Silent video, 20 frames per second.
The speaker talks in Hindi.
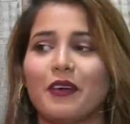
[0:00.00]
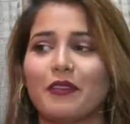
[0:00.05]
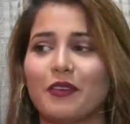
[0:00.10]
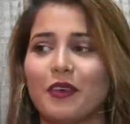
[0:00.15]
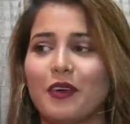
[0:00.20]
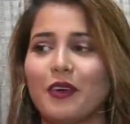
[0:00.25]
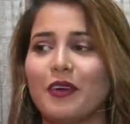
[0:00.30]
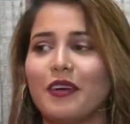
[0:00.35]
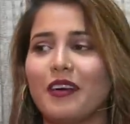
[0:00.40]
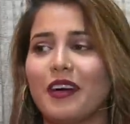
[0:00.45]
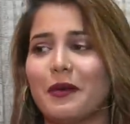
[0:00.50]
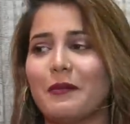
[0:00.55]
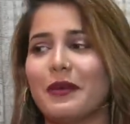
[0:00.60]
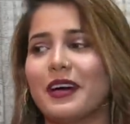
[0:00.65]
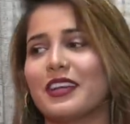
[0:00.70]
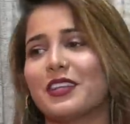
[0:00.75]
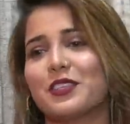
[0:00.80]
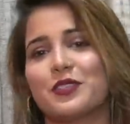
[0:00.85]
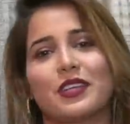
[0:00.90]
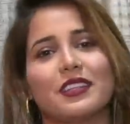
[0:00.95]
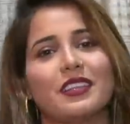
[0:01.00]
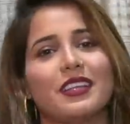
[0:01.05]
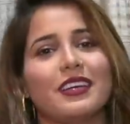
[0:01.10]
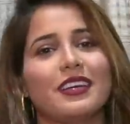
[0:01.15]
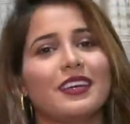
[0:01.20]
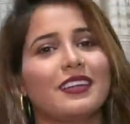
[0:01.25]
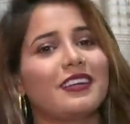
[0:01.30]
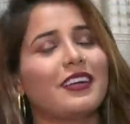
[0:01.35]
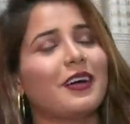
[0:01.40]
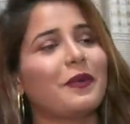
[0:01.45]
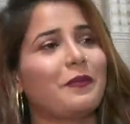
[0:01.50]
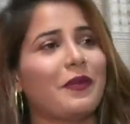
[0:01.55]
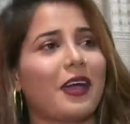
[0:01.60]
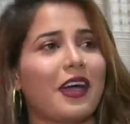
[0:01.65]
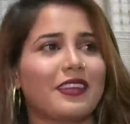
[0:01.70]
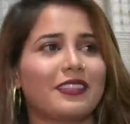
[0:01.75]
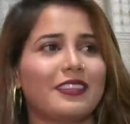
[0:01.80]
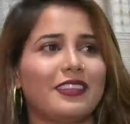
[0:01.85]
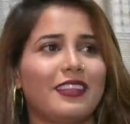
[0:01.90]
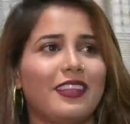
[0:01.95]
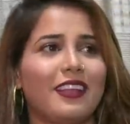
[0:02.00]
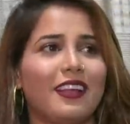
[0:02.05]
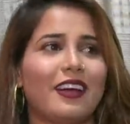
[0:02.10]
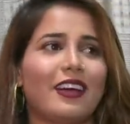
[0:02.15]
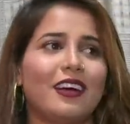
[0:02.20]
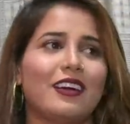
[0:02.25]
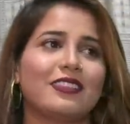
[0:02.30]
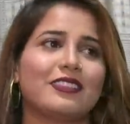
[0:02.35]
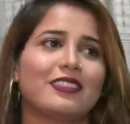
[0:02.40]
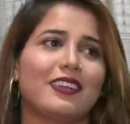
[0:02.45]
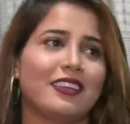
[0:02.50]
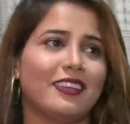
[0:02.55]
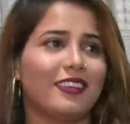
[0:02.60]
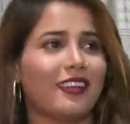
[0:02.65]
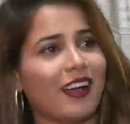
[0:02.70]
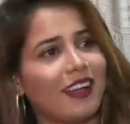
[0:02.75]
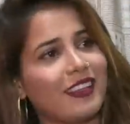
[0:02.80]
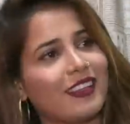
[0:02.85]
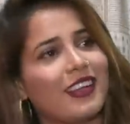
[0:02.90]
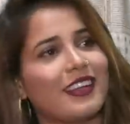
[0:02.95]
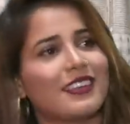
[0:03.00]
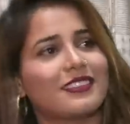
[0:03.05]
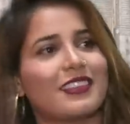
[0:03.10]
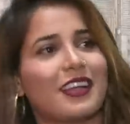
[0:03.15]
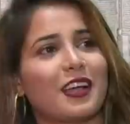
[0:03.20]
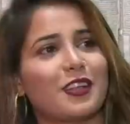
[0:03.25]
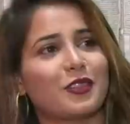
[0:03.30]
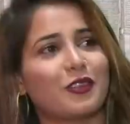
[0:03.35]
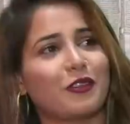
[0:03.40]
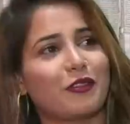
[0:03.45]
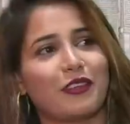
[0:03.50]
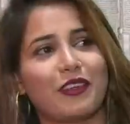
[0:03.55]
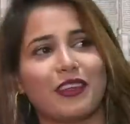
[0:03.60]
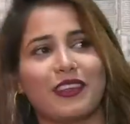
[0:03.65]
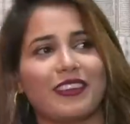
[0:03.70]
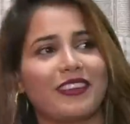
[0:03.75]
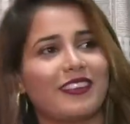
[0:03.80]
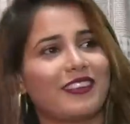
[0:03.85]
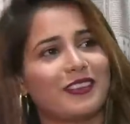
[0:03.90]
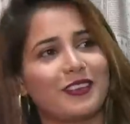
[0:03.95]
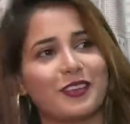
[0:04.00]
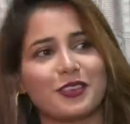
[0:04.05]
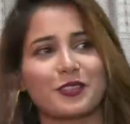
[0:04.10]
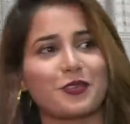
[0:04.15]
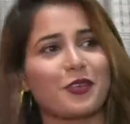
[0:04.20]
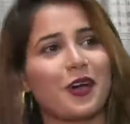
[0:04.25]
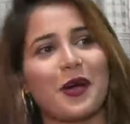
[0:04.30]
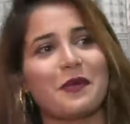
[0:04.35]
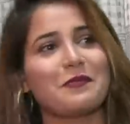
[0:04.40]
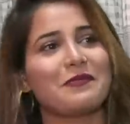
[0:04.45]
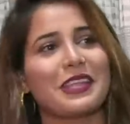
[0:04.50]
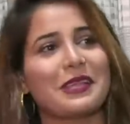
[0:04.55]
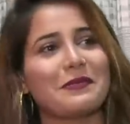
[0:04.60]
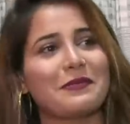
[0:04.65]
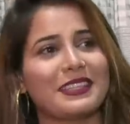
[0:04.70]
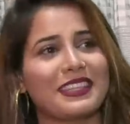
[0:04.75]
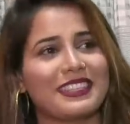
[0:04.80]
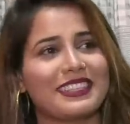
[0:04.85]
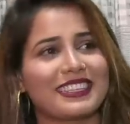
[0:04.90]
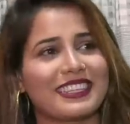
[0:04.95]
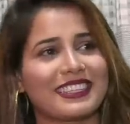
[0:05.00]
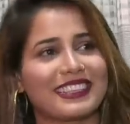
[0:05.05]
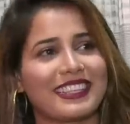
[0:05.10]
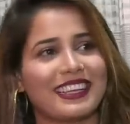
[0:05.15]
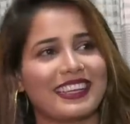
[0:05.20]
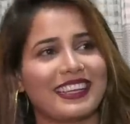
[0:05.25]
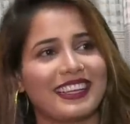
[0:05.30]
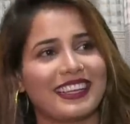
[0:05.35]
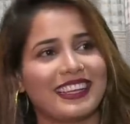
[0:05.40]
वो हमारे सदागन का प्यार देने का तरीका ही ऐसा है तो फिर उसको हम नहीं बदल सकते